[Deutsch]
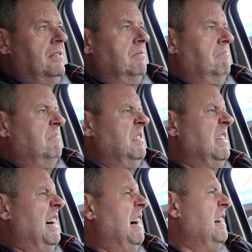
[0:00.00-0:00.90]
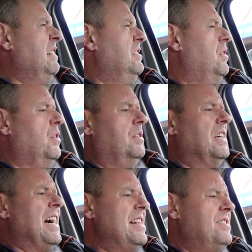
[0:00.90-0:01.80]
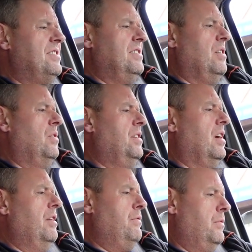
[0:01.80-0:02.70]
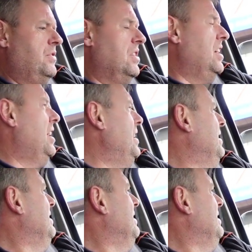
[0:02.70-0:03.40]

Nee. Ach, kalt ist es ja heute gar 15 Grad.